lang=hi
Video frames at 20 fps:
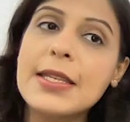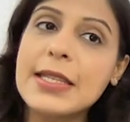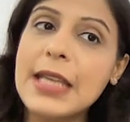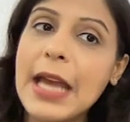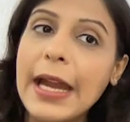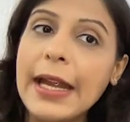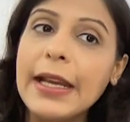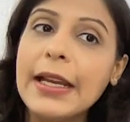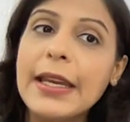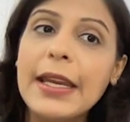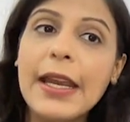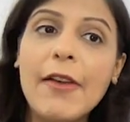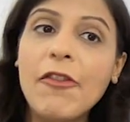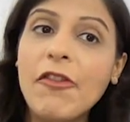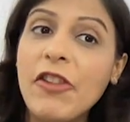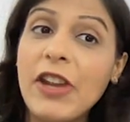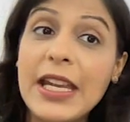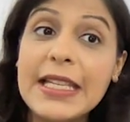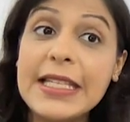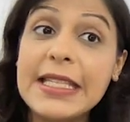का साइड या
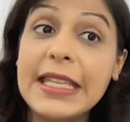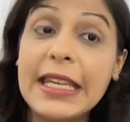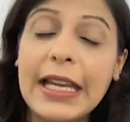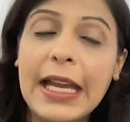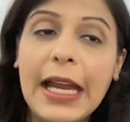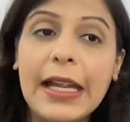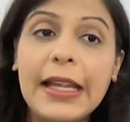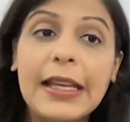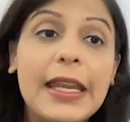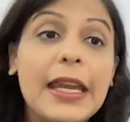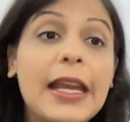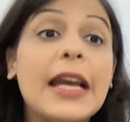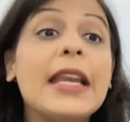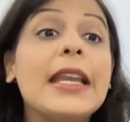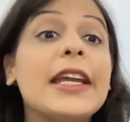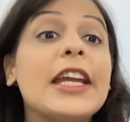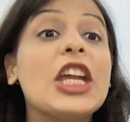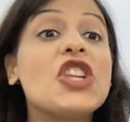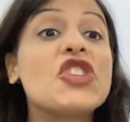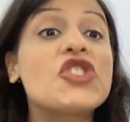फेस दिखाई देगा
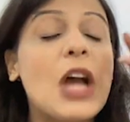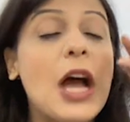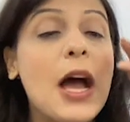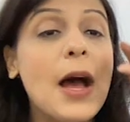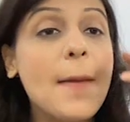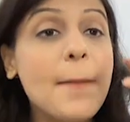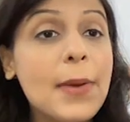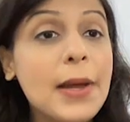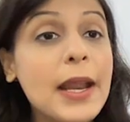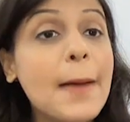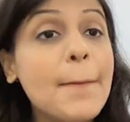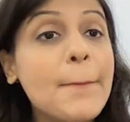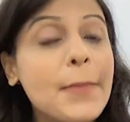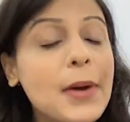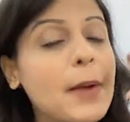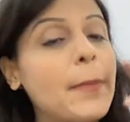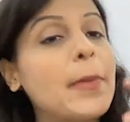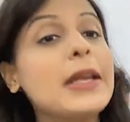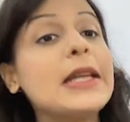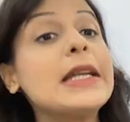लेकिन जहां पर आप
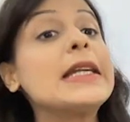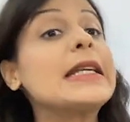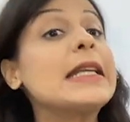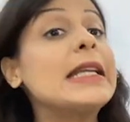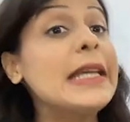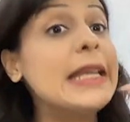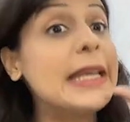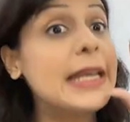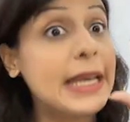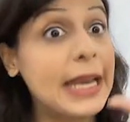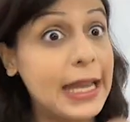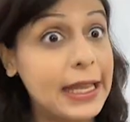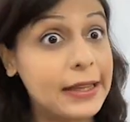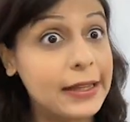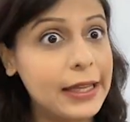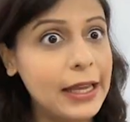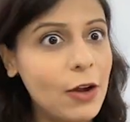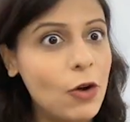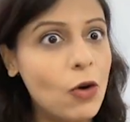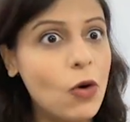परमानेंटली
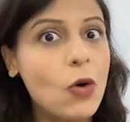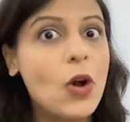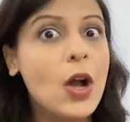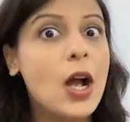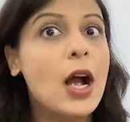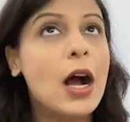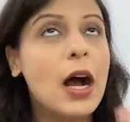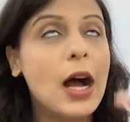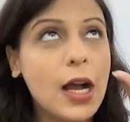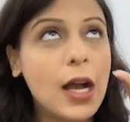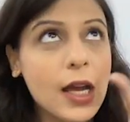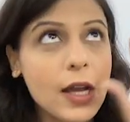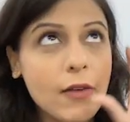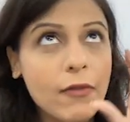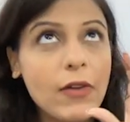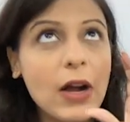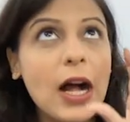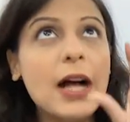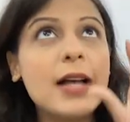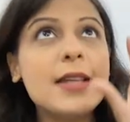रहते हो अगर
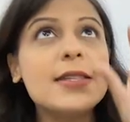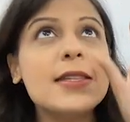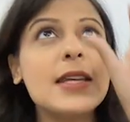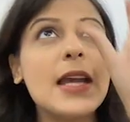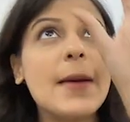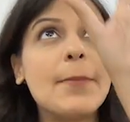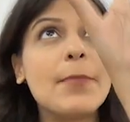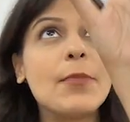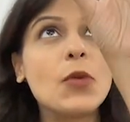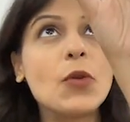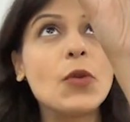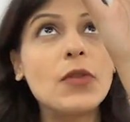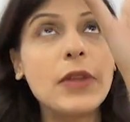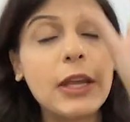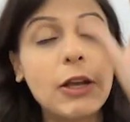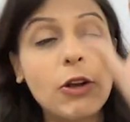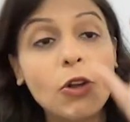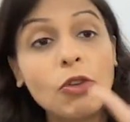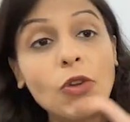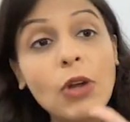वहां से आप मून
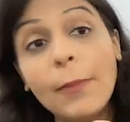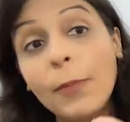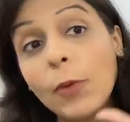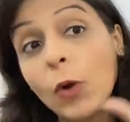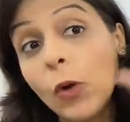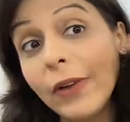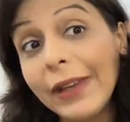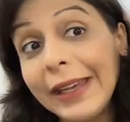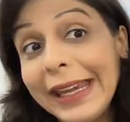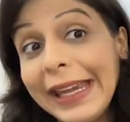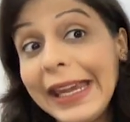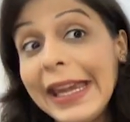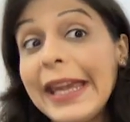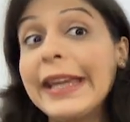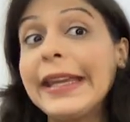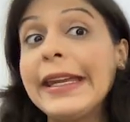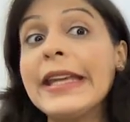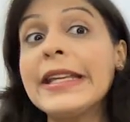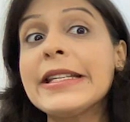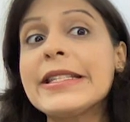देखो तो आपको
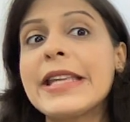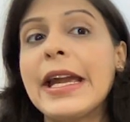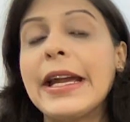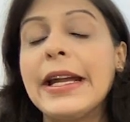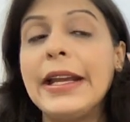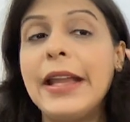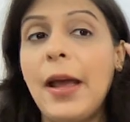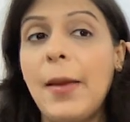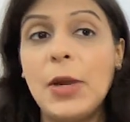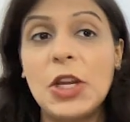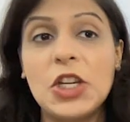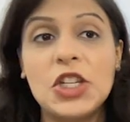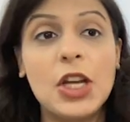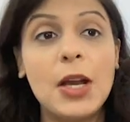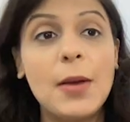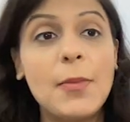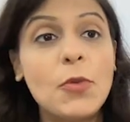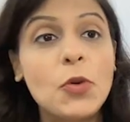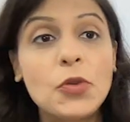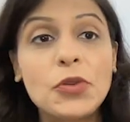एक ही साइड
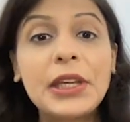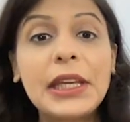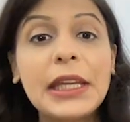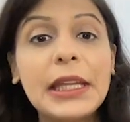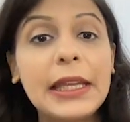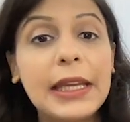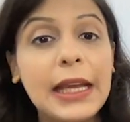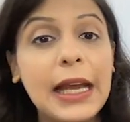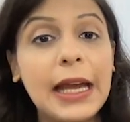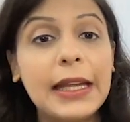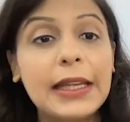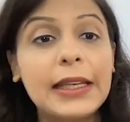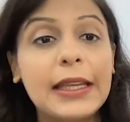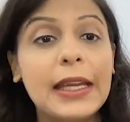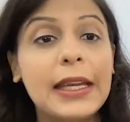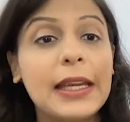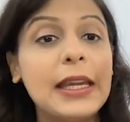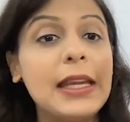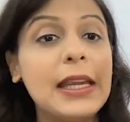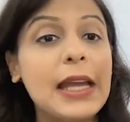हमेशा मून की दिखाई
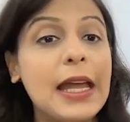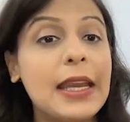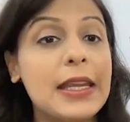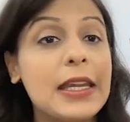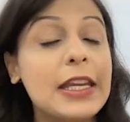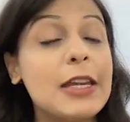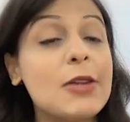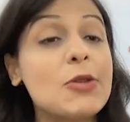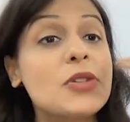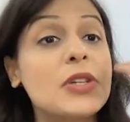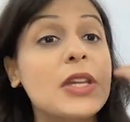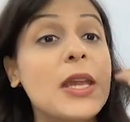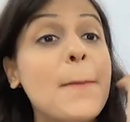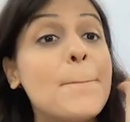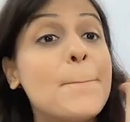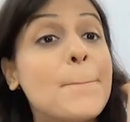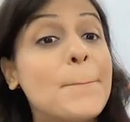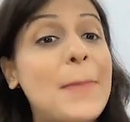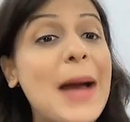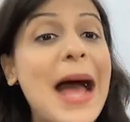देगी यानी कि उसकी
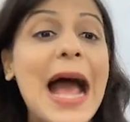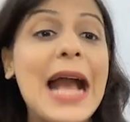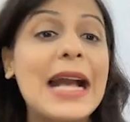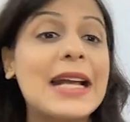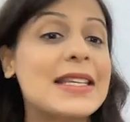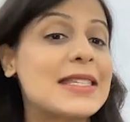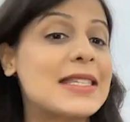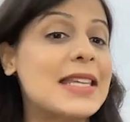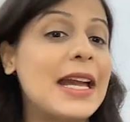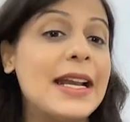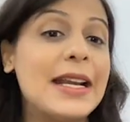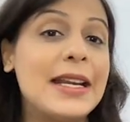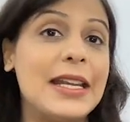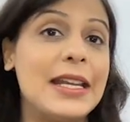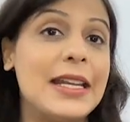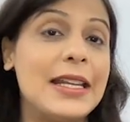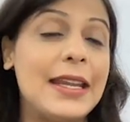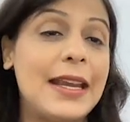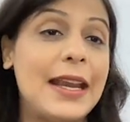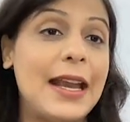बैक साइड
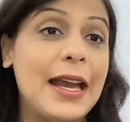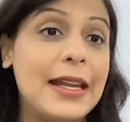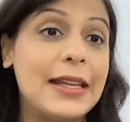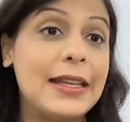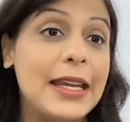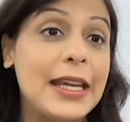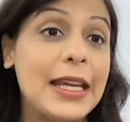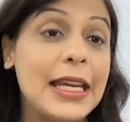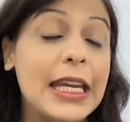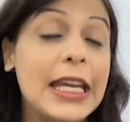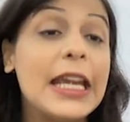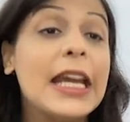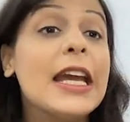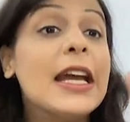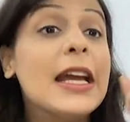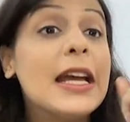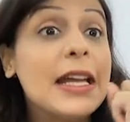नहीं दिखाई देगी